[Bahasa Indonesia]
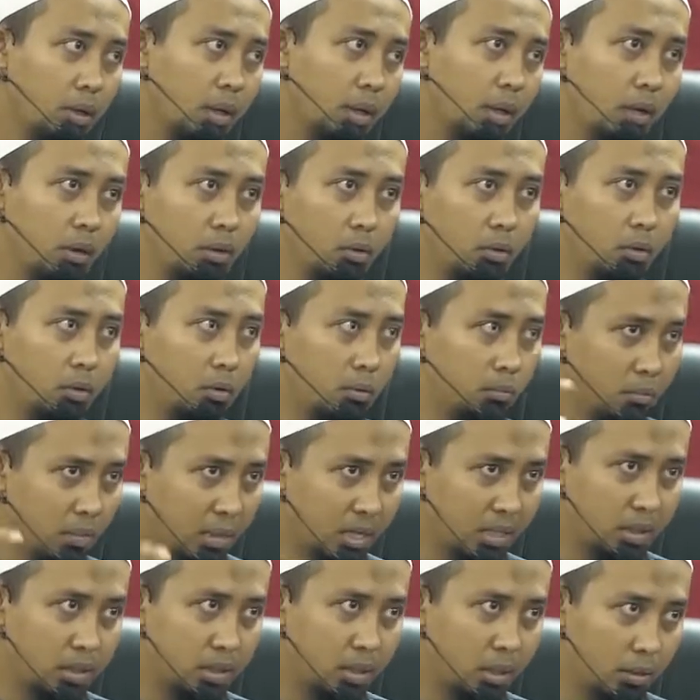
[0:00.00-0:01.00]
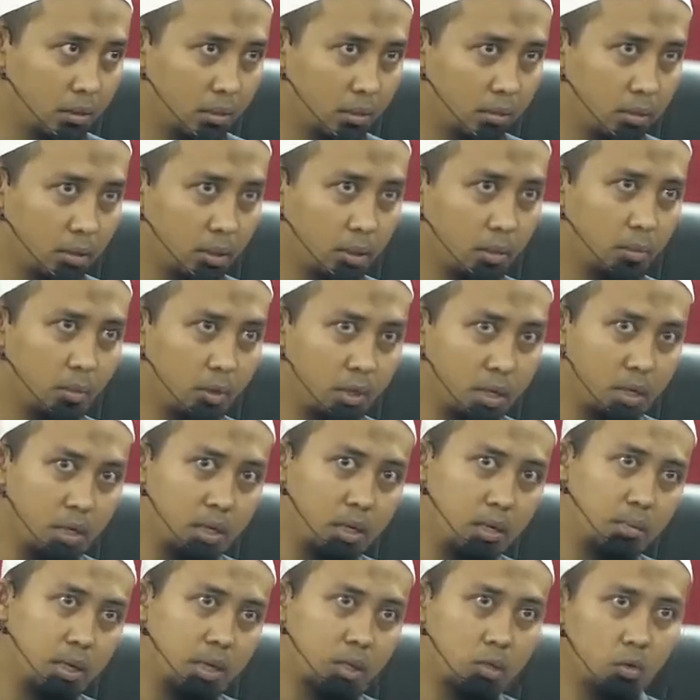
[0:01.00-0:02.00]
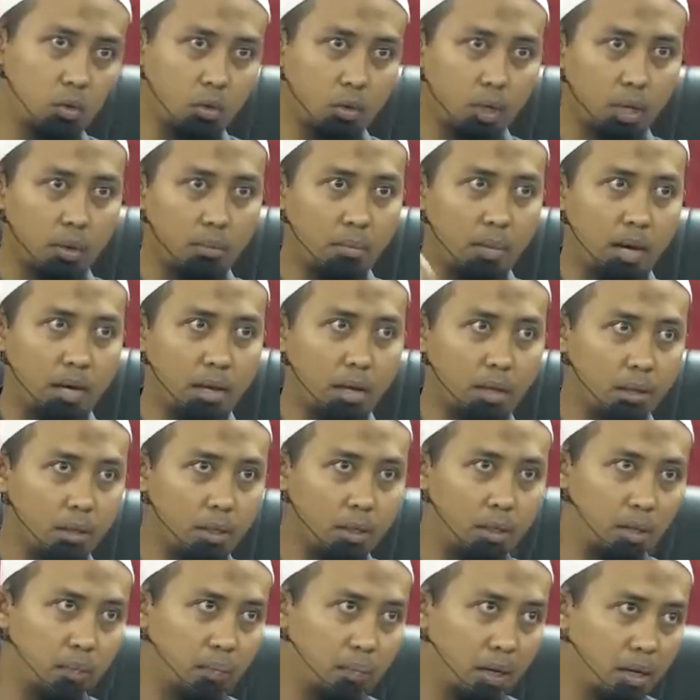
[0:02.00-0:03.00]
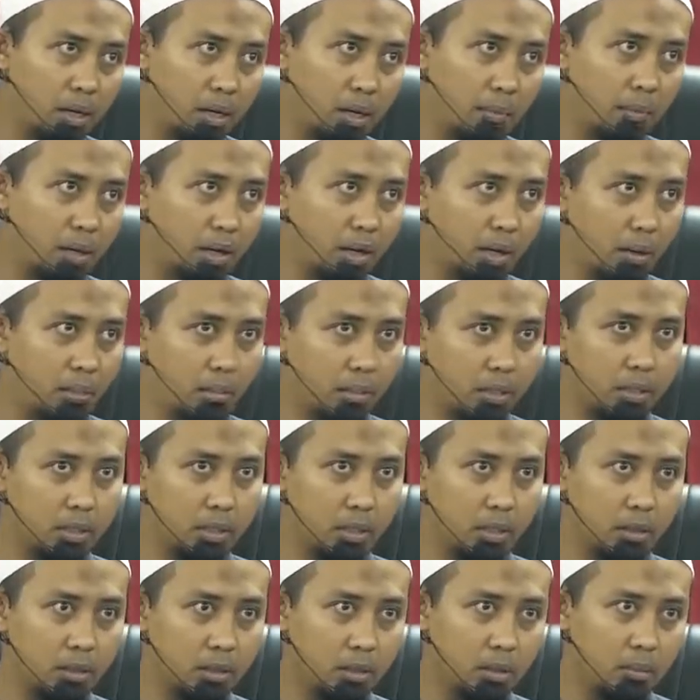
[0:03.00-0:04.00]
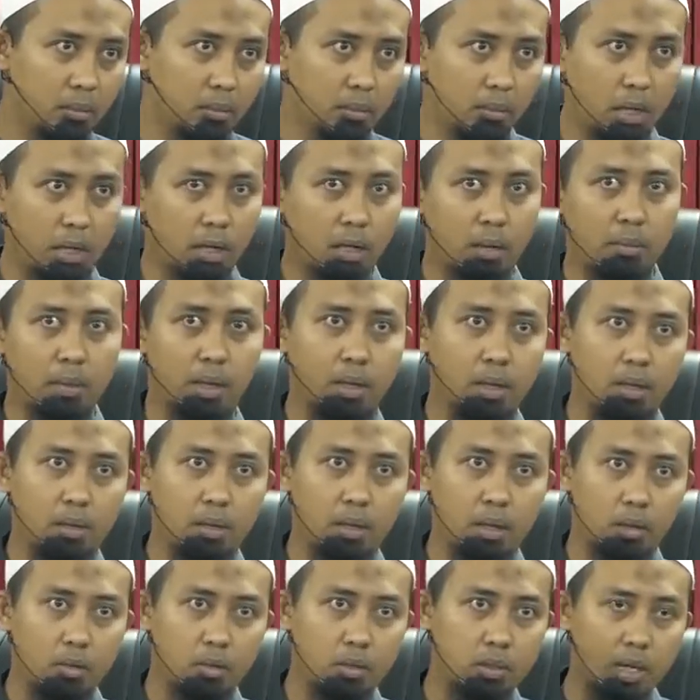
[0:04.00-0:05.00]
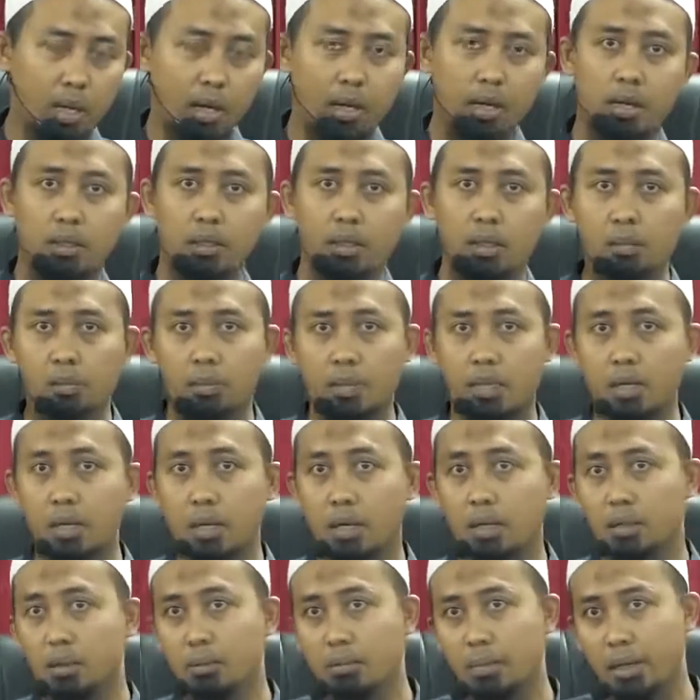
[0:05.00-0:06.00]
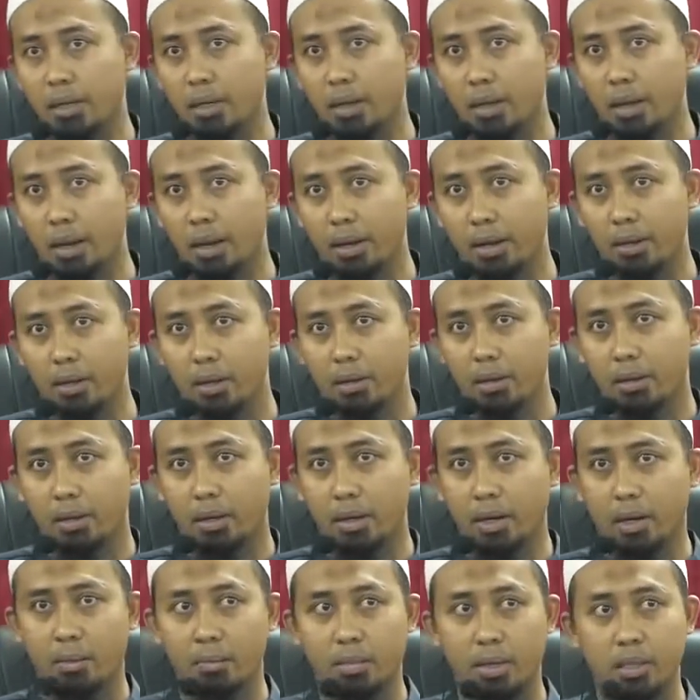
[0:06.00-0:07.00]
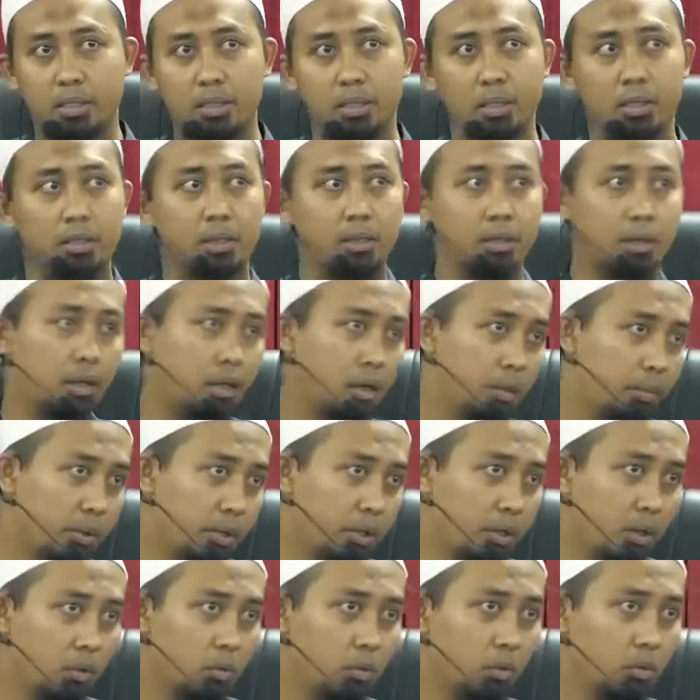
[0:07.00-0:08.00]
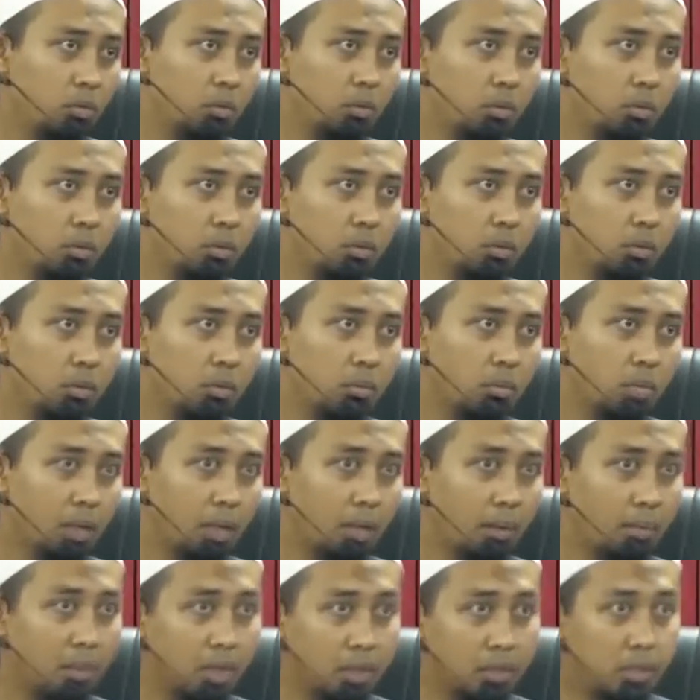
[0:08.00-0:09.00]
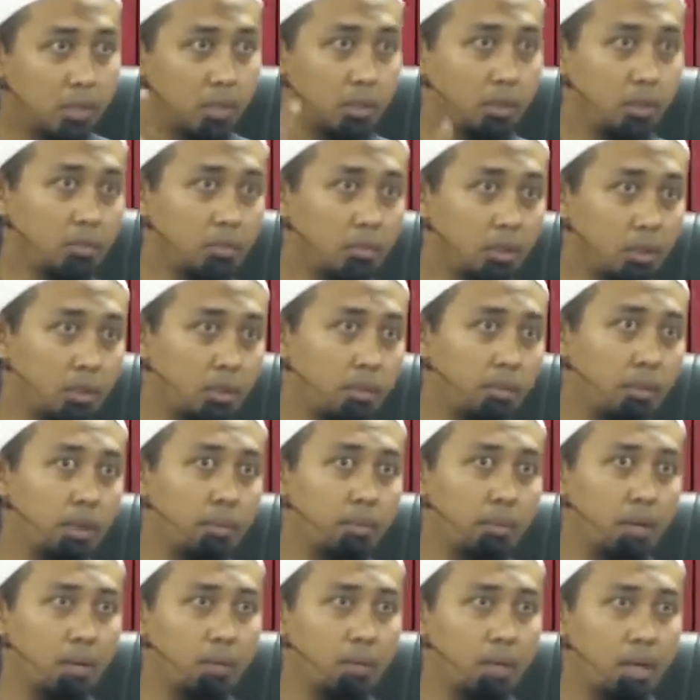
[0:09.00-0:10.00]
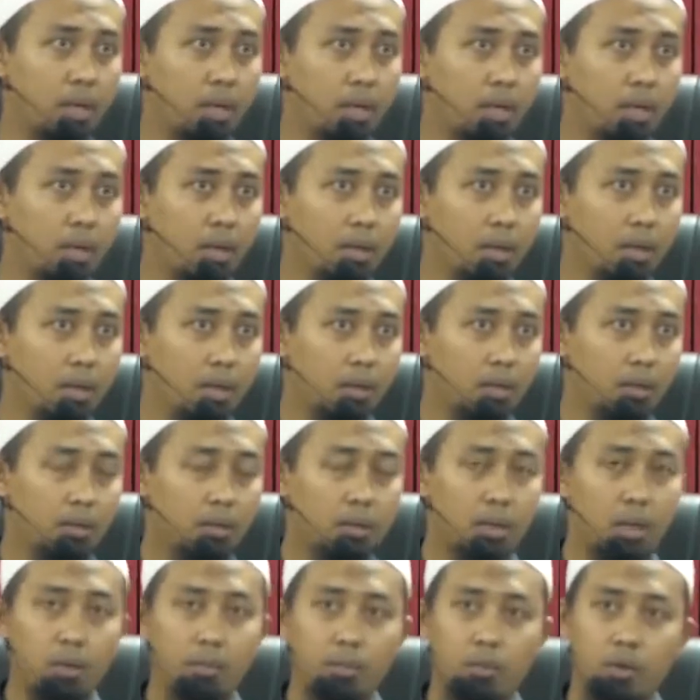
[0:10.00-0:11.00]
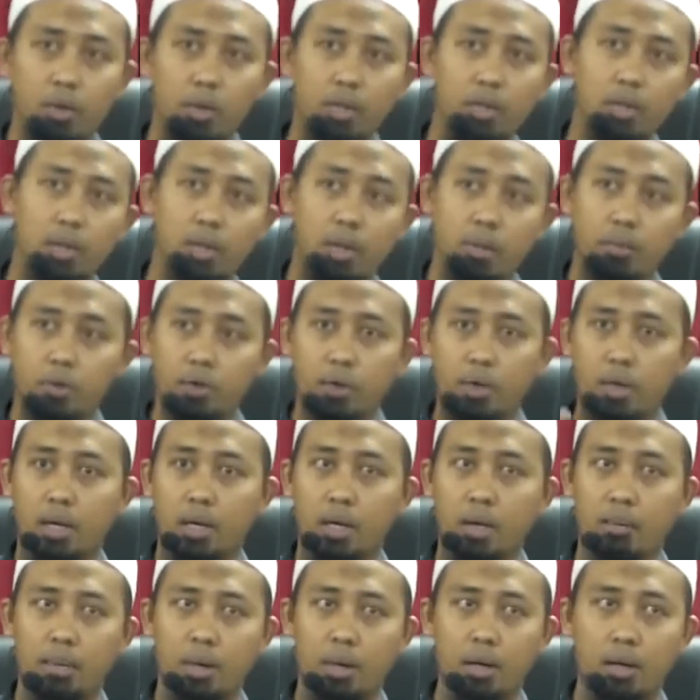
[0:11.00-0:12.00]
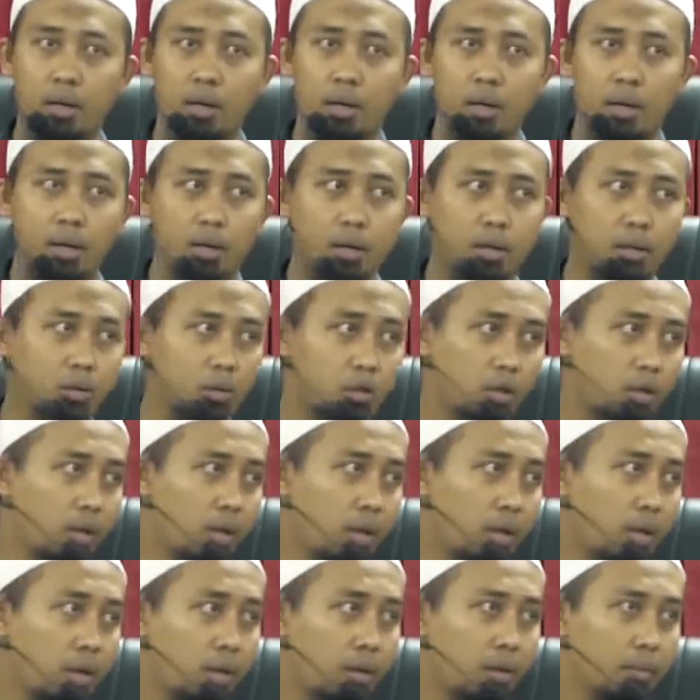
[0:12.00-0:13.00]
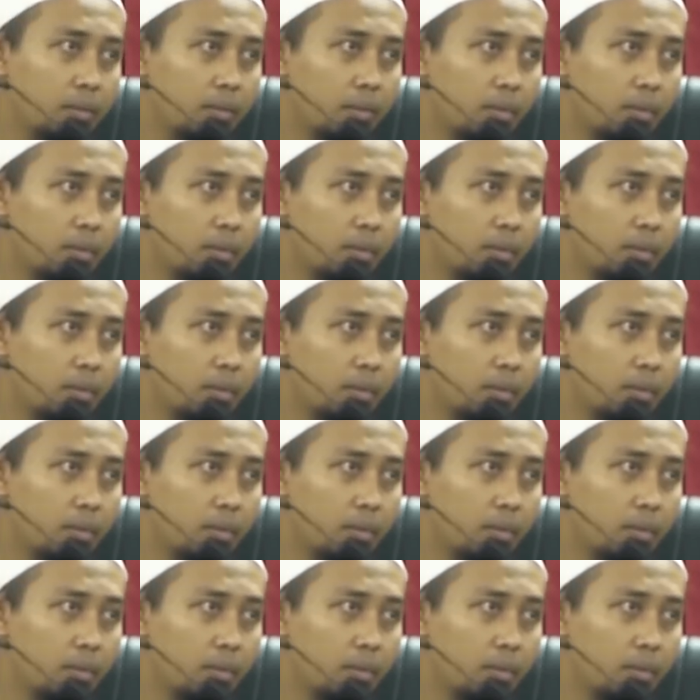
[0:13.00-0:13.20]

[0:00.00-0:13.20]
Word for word: Kalau masjid kemudian dimasukkan mayat dan dipendam di dalam masjid, maka mayatnya harus diangkat dan pindah ke tempat yang lain. Karena masjid yang lebih dahulu. Maka masjid Allah tempat beribadah tidak boleh digabung dengan apa? Kesyirikan.